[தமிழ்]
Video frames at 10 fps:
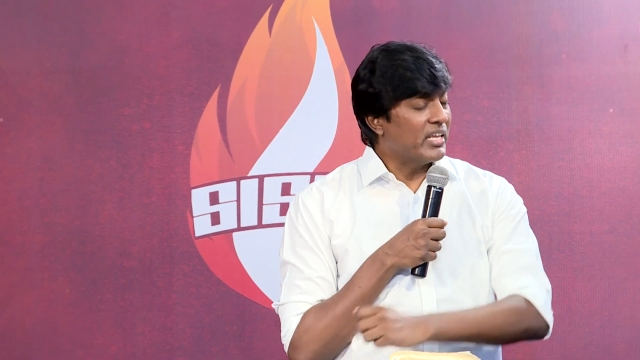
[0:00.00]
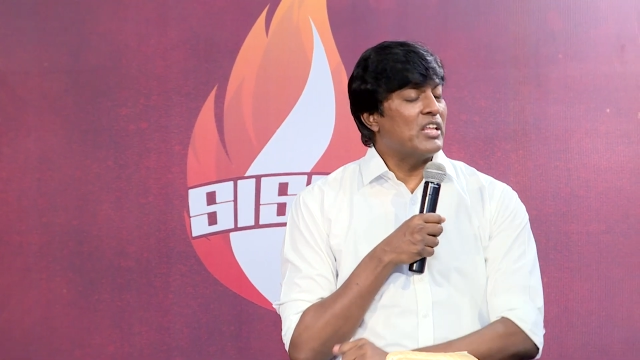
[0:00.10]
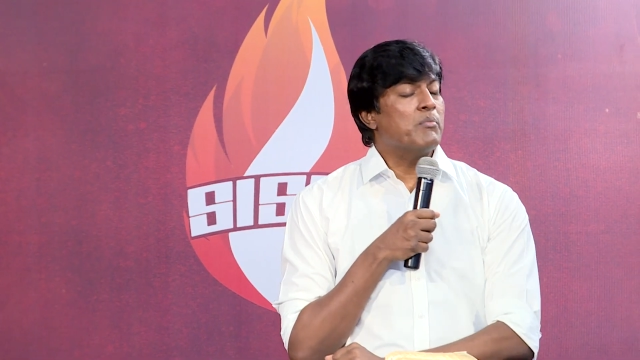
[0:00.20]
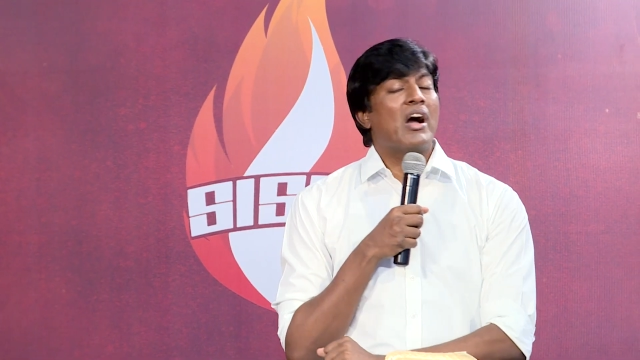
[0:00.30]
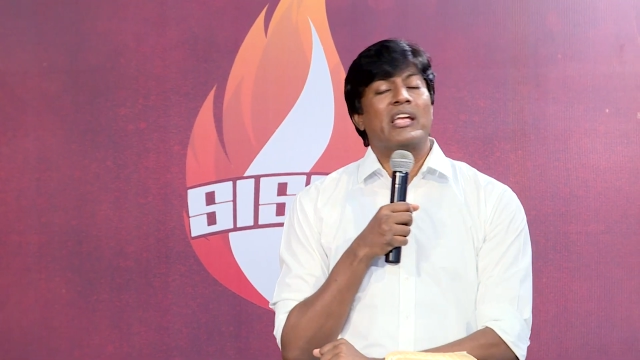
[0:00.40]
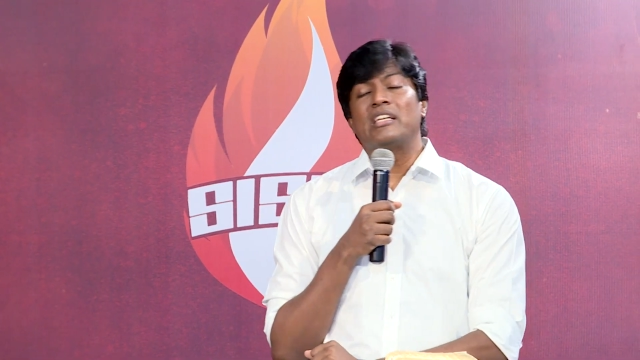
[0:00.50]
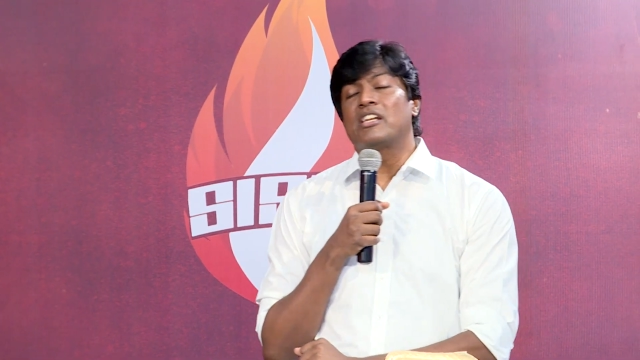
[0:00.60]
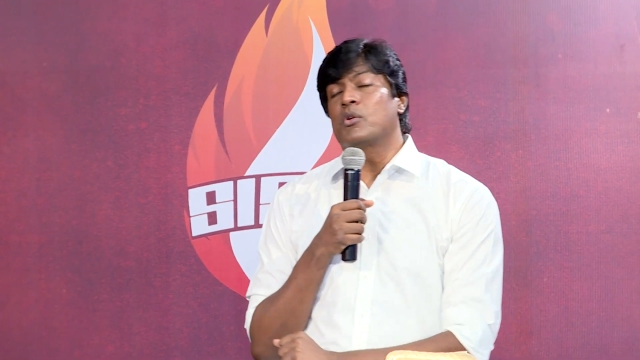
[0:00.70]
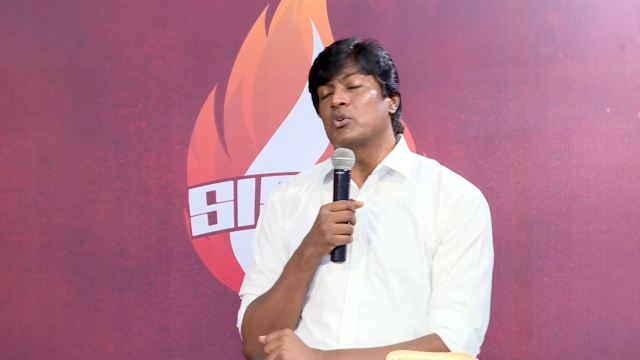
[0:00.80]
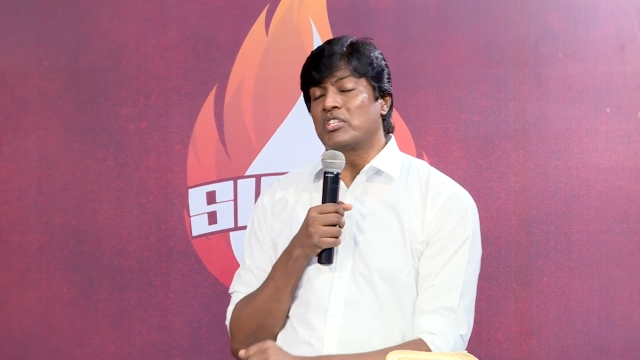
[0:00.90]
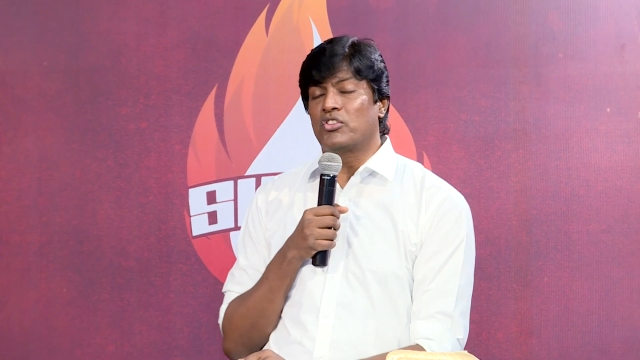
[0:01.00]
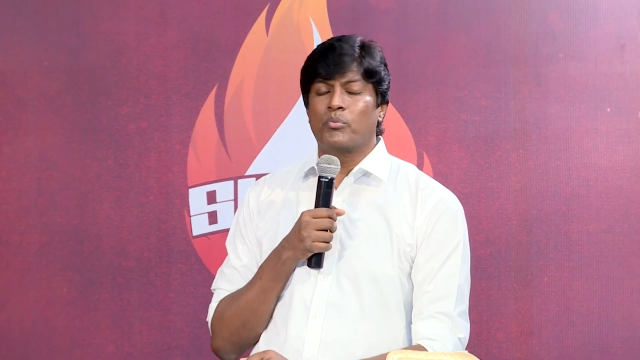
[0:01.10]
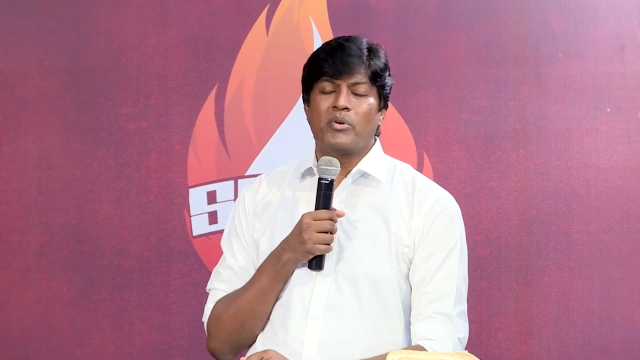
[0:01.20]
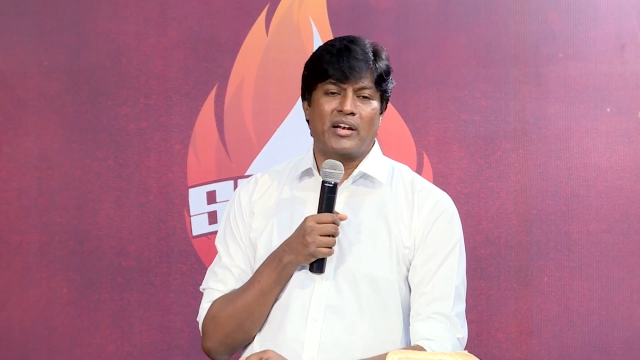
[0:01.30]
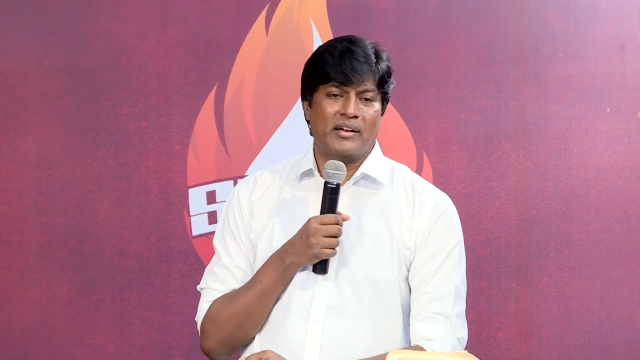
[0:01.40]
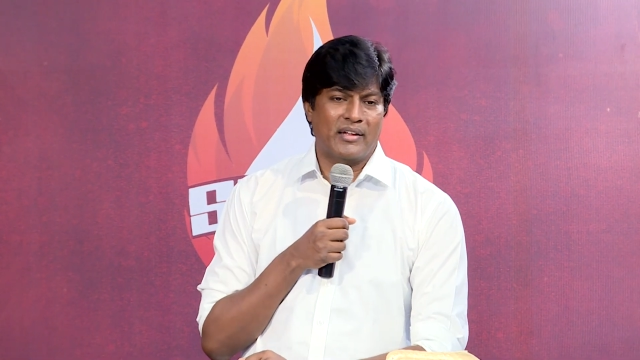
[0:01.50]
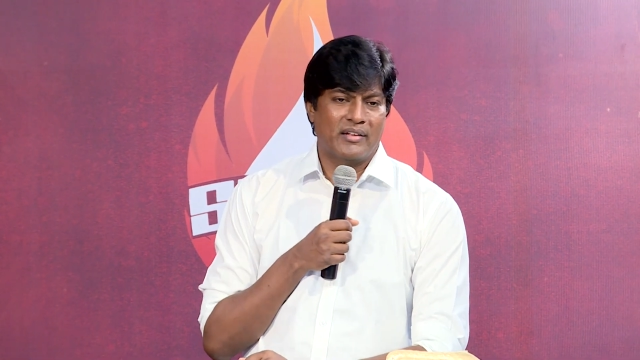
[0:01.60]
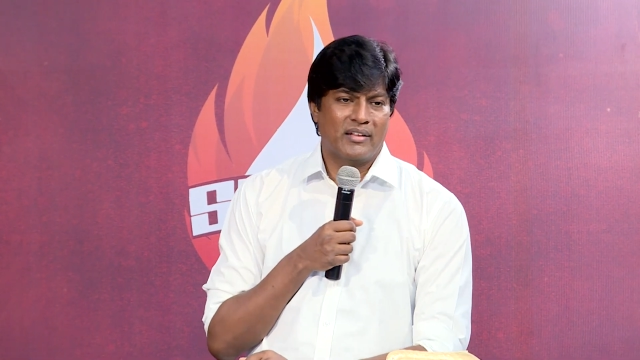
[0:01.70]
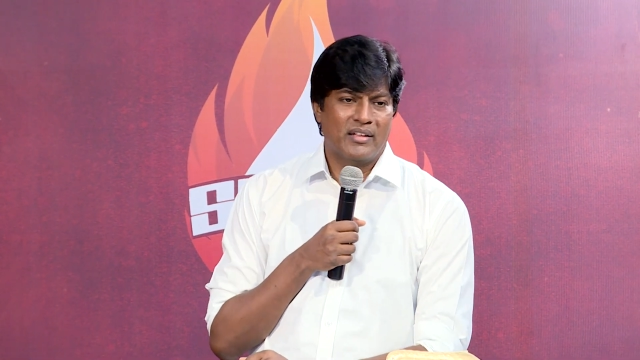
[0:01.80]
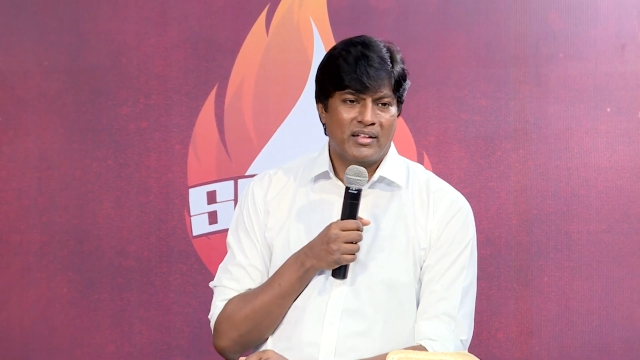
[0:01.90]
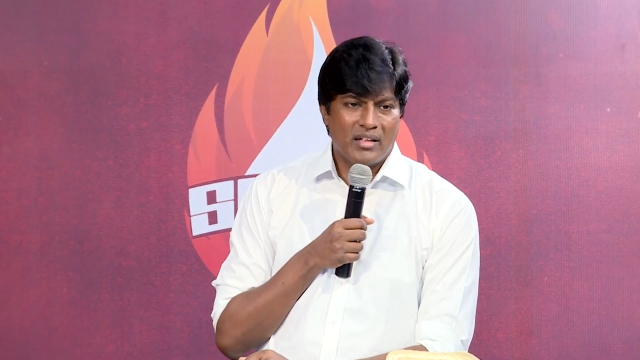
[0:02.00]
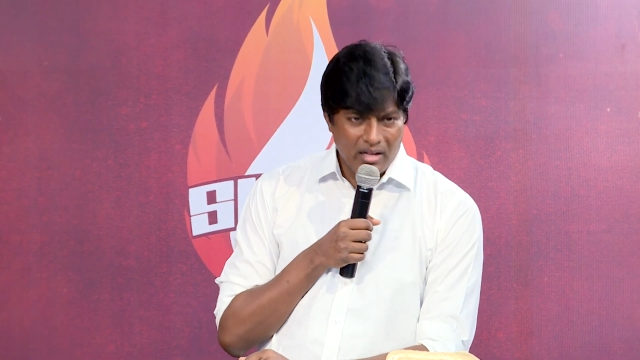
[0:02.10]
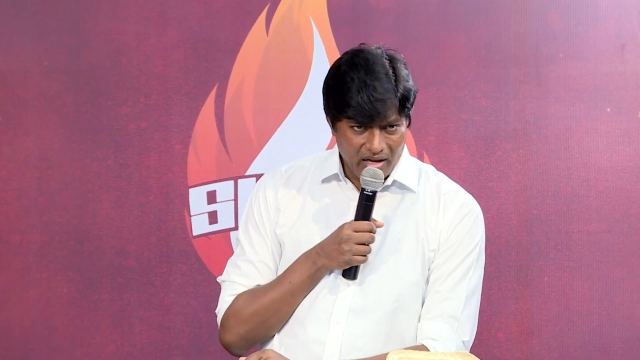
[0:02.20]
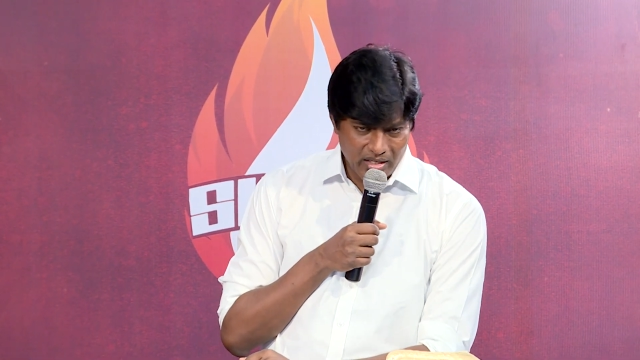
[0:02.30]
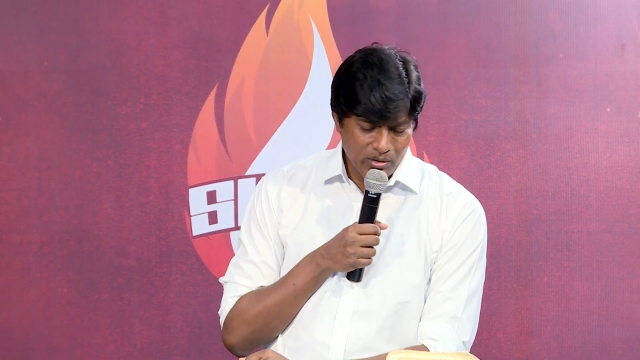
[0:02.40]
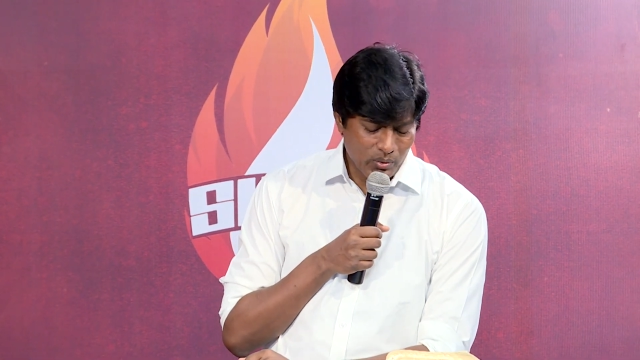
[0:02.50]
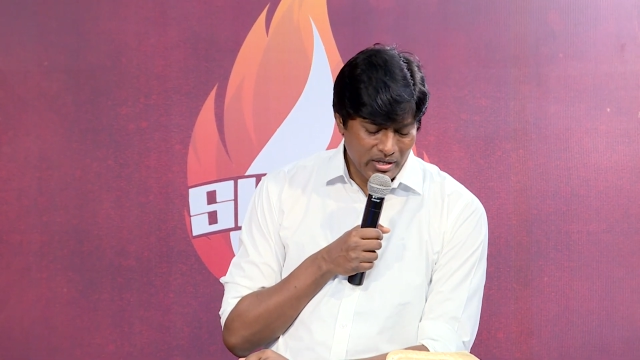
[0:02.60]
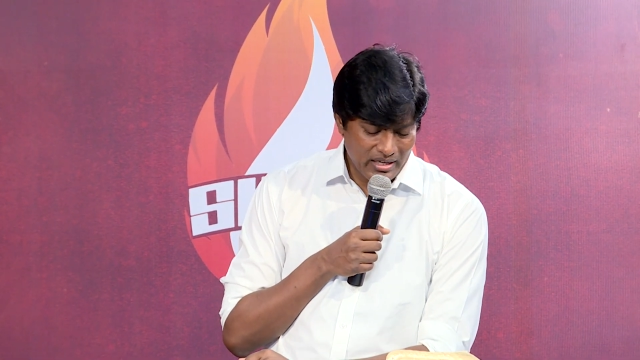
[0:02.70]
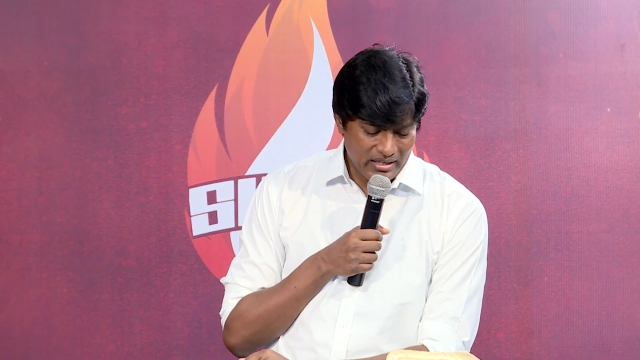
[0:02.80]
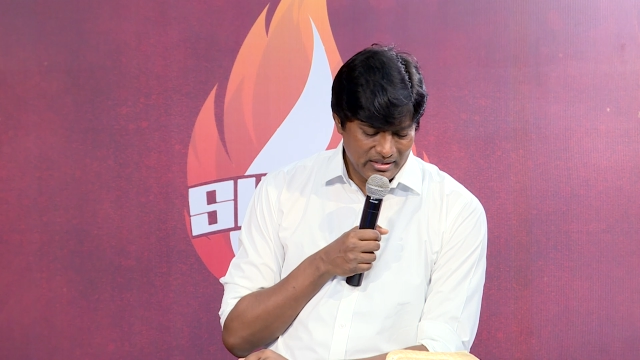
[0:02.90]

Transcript: தெரியுமா என்று யோசித்து பாருங்கள் அலே லூயா